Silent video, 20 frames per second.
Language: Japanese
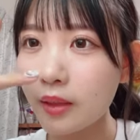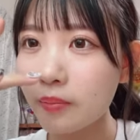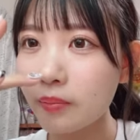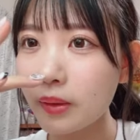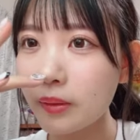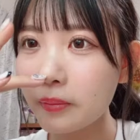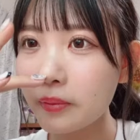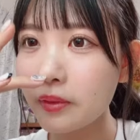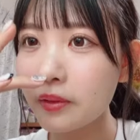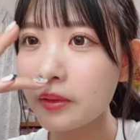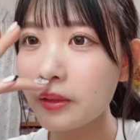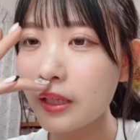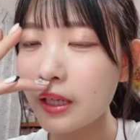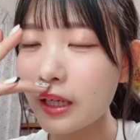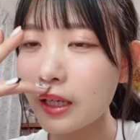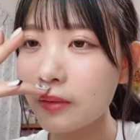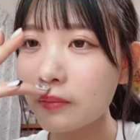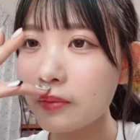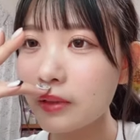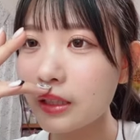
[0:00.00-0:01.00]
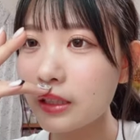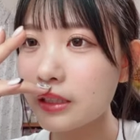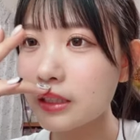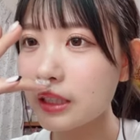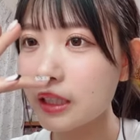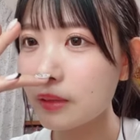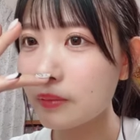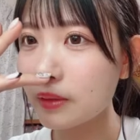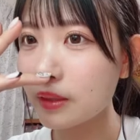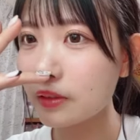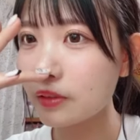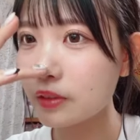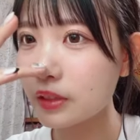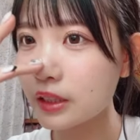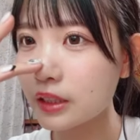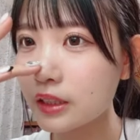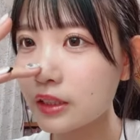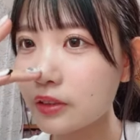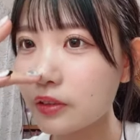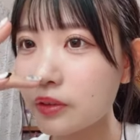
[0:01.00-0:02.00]
バブルで歯ブラシカバーの
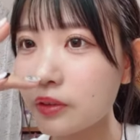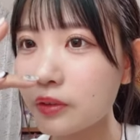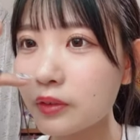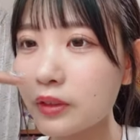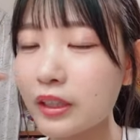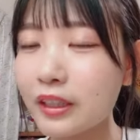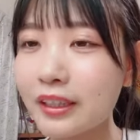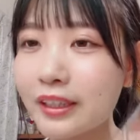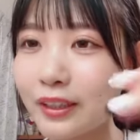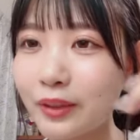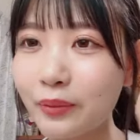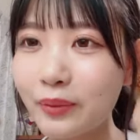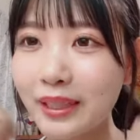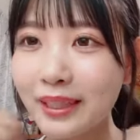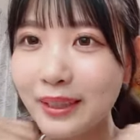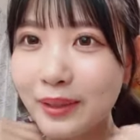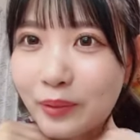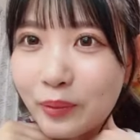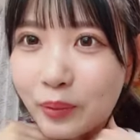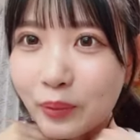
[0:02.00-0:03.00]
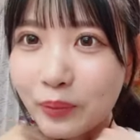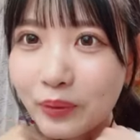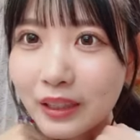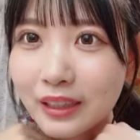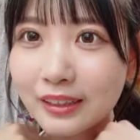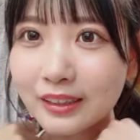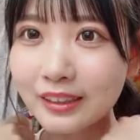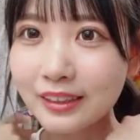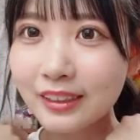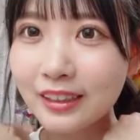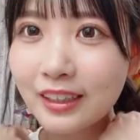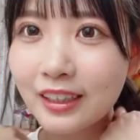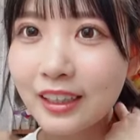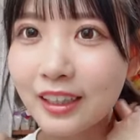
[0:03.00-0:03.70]
写真届くなんて夢にも思わず